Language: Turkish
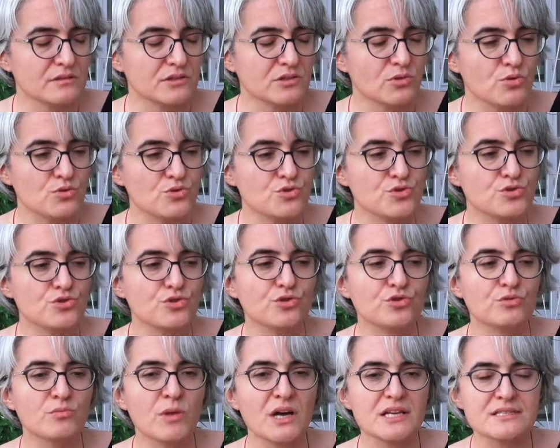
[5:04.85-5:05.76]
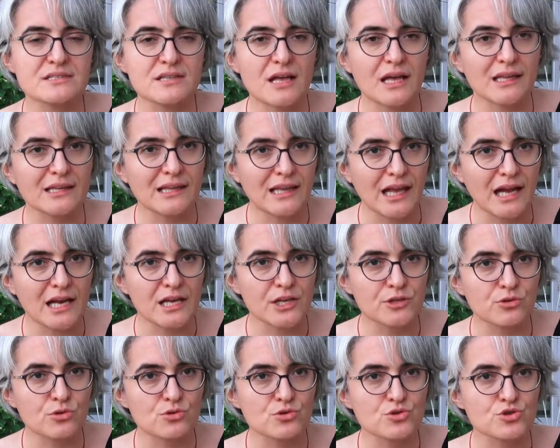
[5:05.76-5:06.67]
görüşüyorum, hastanelerle
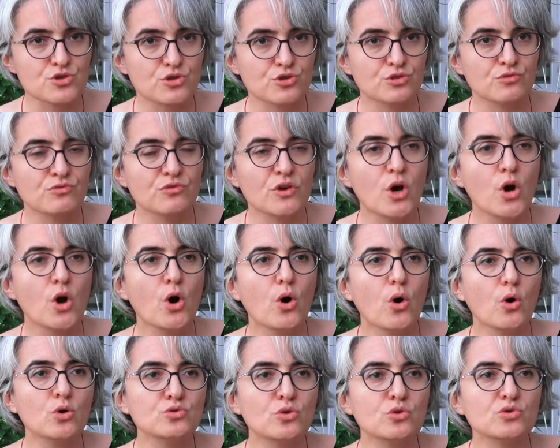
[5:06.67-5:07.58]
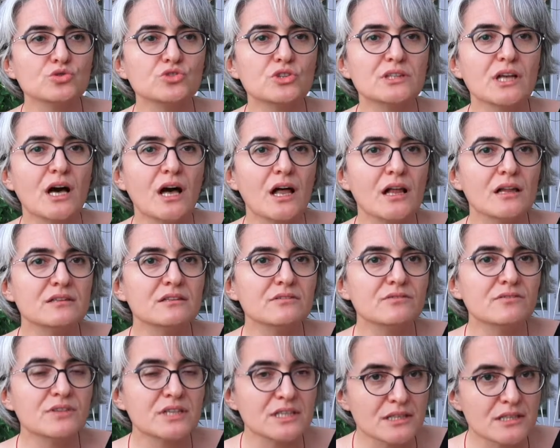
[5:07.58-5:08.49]
görüşüyorum ve o noktada
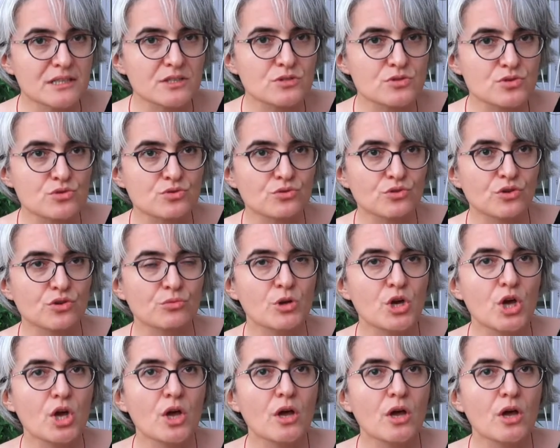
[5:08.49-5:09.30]
aldığım verileri sunuyorum.